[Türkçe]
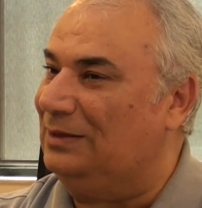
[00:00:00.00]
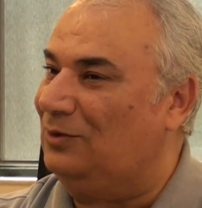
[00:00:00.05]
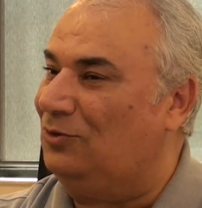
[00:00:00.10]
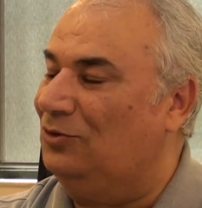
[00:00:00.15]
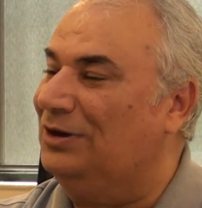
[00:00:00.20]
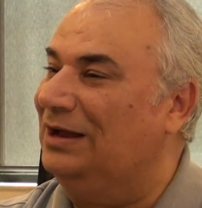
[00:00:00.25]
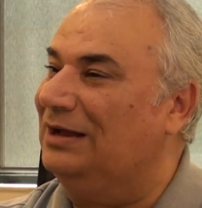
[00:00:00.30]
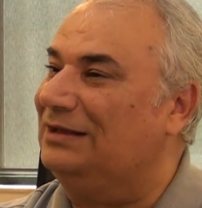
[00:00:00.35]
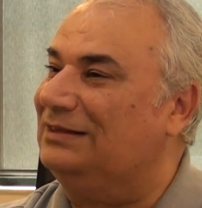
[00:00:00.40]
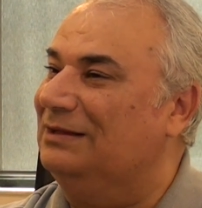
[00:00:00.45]

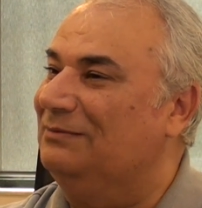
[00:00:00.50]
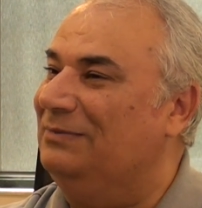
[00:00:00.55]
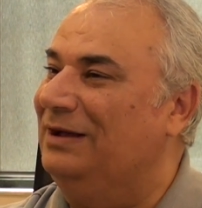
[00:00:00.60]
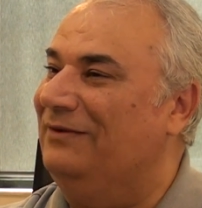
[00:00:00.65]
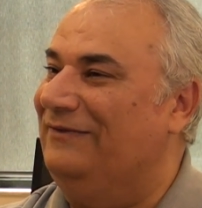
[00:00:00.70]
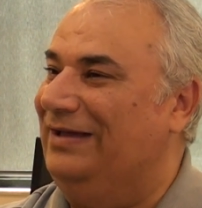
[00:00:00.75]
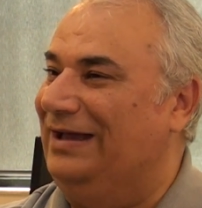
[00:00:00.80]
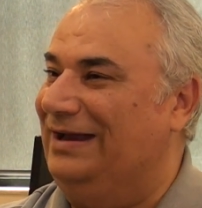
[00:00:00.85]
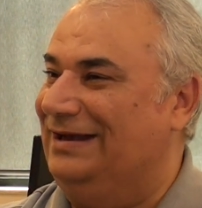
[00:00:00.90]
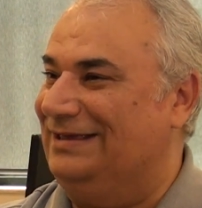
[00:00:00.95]

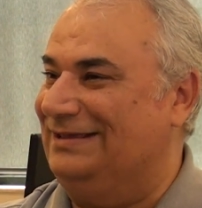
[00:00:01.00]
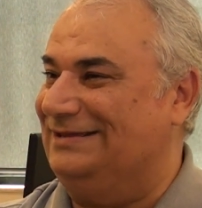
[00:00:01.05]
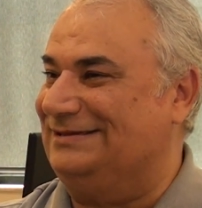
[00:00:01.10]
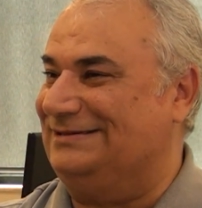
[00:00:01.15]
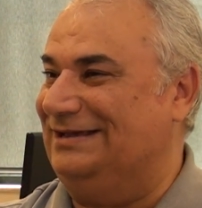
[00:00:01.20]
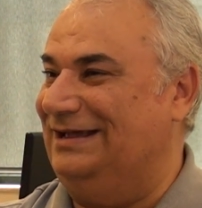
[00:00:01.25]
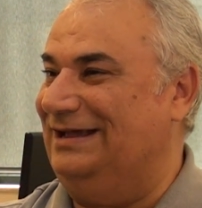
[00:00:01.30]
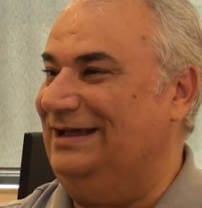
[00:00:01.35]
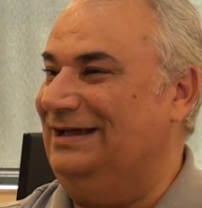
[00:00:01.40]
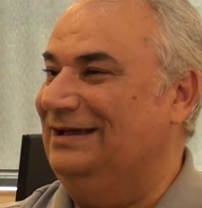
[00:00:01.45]
konaklama
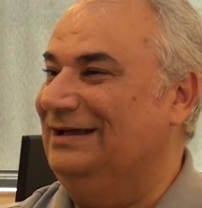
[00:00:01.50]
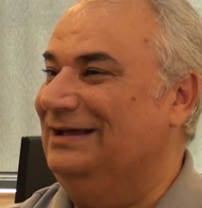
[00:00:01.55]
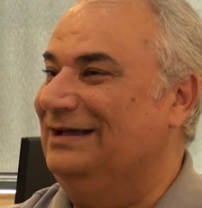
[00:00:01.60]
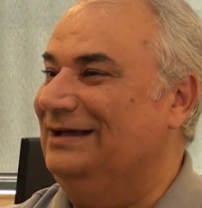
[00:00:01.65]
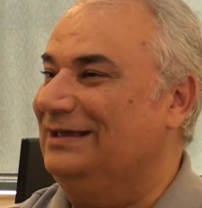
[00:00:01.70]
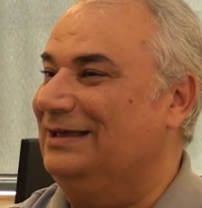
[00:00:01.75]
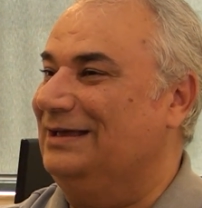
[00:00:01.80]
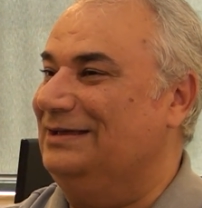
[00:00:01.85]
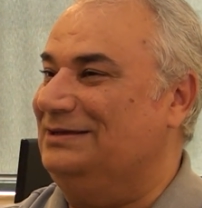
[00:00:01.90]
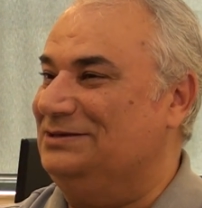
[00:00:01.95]
vergisi
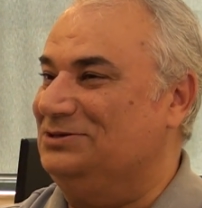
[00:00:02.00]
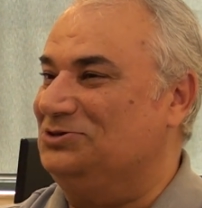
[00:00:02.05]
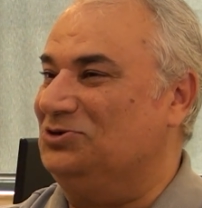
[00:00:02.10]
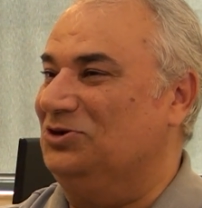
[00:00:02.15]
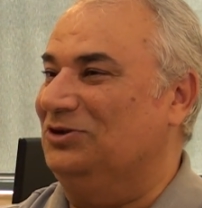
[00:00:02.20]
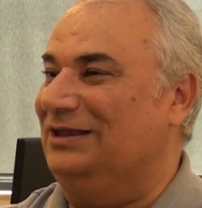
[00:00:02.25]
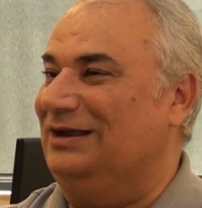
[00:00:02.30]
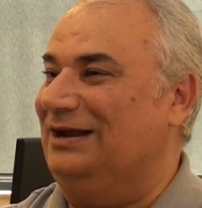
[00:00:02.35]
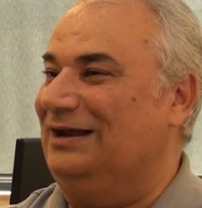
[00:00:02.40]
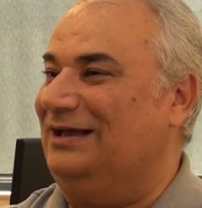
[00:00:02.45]
geçici
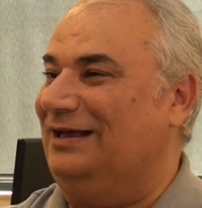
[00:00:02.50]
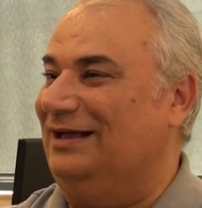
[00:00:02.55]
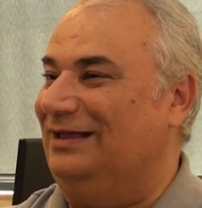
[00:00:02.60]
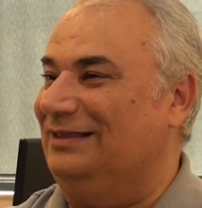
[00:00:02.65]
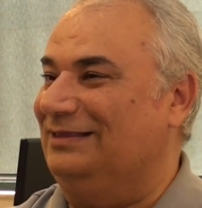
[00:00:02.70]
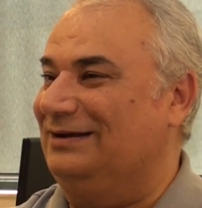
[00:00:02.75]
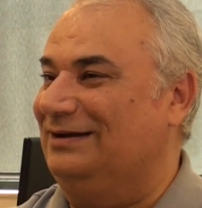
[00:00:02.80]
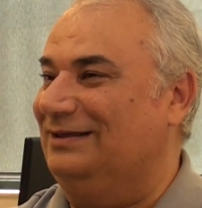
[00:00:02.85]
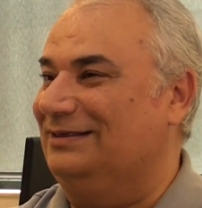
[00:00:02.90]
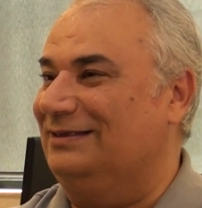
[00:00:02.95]
olarak
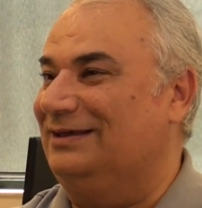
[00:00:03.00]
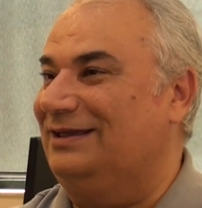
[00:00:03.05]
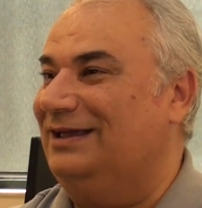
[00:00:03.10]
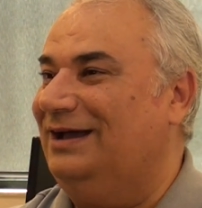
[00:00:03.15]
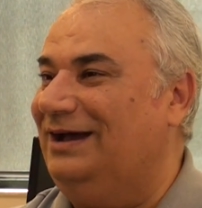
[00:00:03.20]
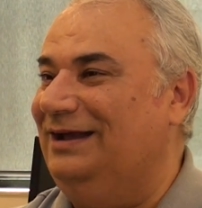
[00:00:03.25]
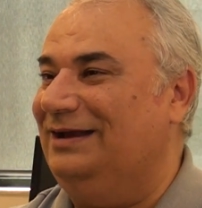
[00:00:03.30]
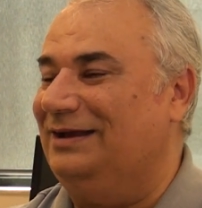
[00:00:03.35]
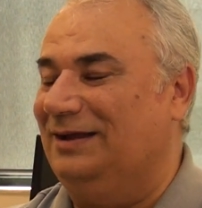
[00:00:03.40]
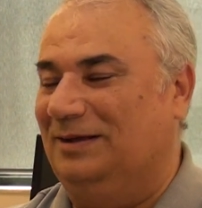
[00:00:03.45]
kaldırıldı.
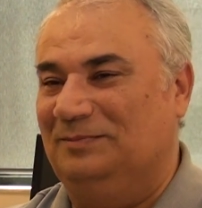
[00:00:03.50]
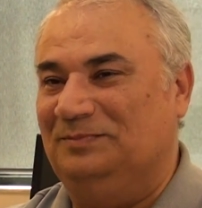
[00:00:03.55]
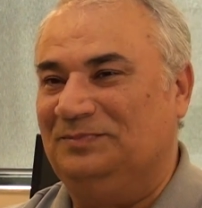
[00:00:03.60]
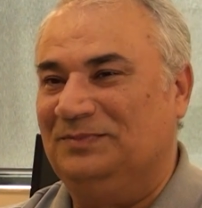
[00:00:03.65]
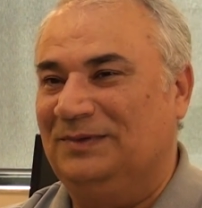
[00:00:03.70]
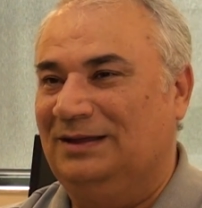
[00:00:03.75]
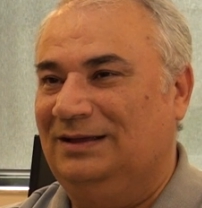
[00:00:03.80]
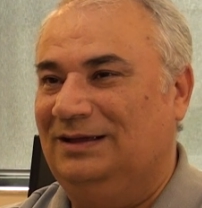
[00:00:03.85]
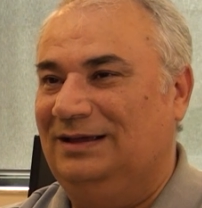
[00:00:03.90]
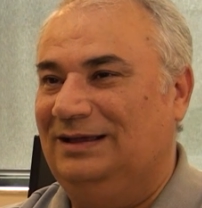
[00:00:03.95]
Yani
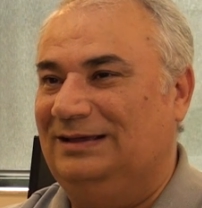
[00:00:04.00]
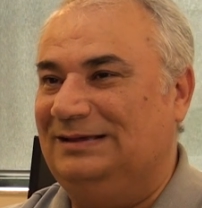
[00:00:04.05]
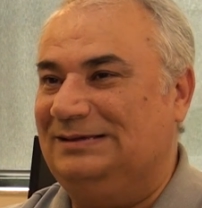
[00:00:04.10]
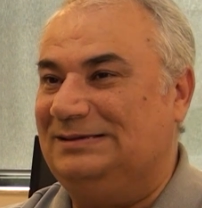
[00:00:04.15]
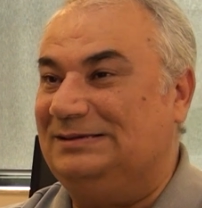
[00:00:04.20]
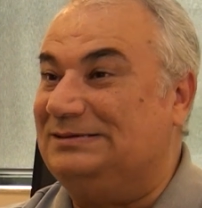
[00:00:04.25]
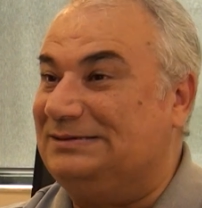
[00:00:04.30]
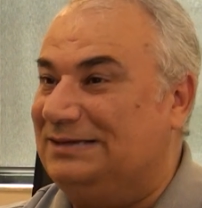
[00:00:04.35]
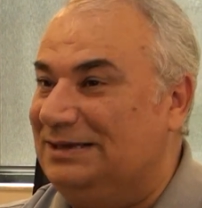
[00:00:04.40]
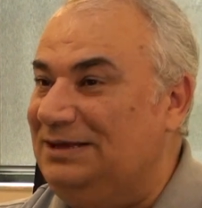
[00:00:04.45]
e,
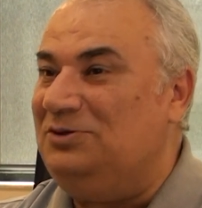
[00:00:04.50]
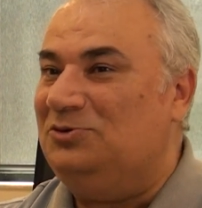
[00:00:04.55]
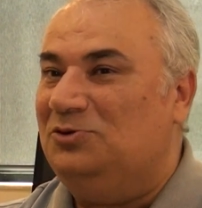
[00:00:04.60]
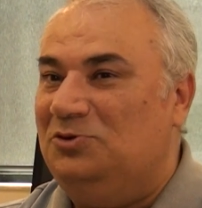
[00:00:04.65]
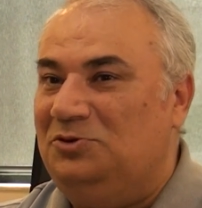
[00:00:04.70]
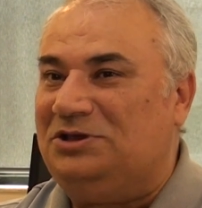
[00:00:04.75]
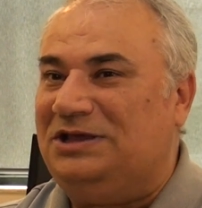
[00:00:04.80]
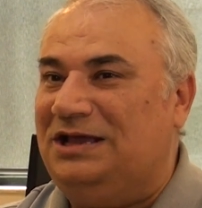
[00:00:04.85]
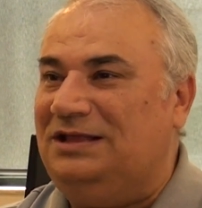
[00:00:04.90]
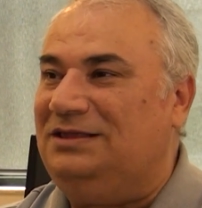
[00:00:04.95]
senin
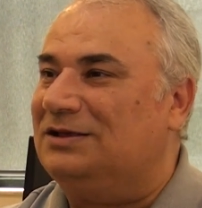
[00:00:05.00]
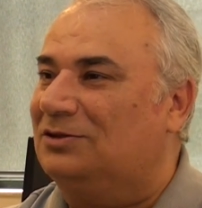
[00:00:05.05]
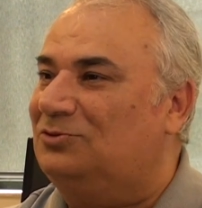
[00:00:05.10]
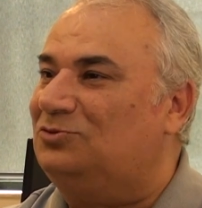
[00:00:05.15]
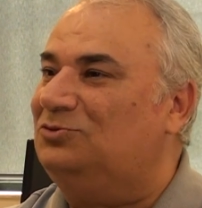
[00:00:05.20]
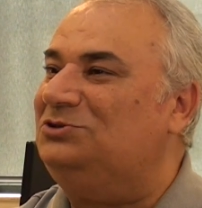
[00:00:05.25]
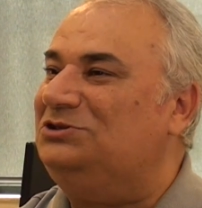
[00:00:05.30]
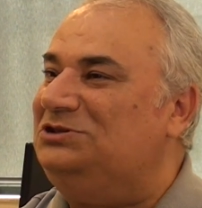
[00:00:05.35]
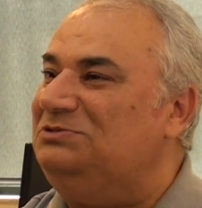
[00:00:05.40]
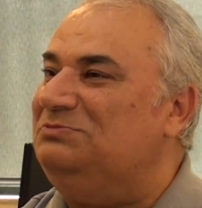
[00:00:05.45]
ülkende
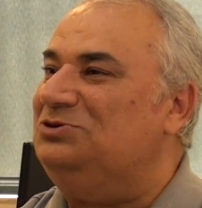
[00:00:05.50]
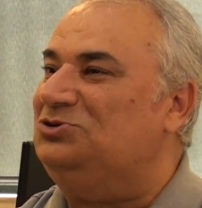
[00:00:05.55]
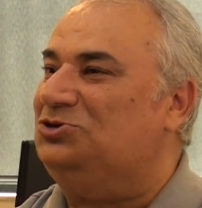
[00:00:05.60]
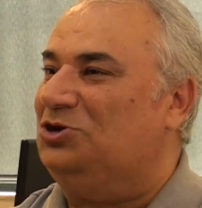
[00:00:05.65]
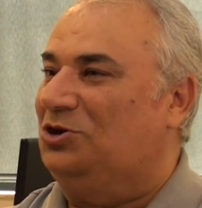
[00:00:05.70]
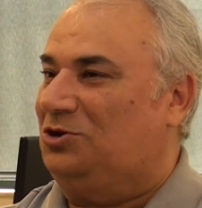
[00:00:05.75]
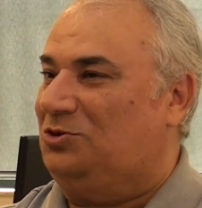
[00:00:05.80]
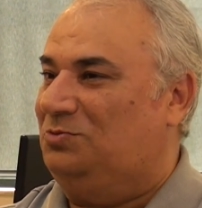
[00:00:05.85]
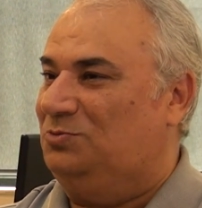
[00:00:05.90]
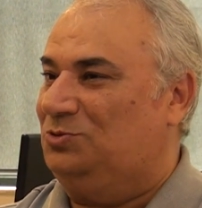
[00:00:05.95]
turizm
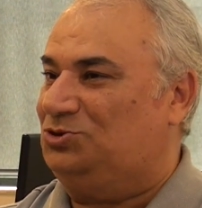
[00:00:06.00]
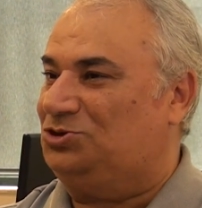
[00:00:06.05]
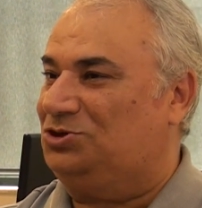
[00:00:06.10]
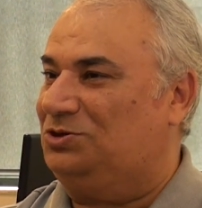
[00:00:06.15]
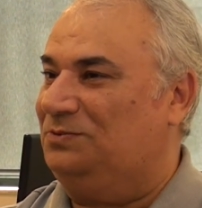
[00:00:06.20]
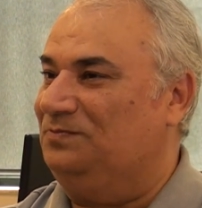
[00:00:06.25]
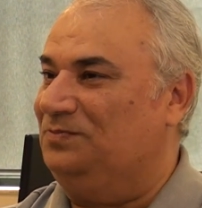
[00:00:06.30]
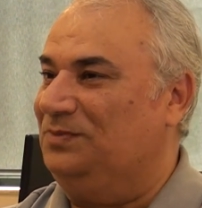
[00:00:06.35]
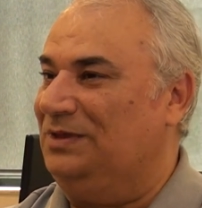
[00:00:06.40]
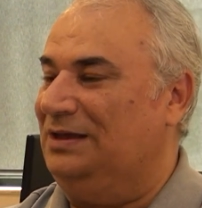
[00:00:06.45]
çökmüş.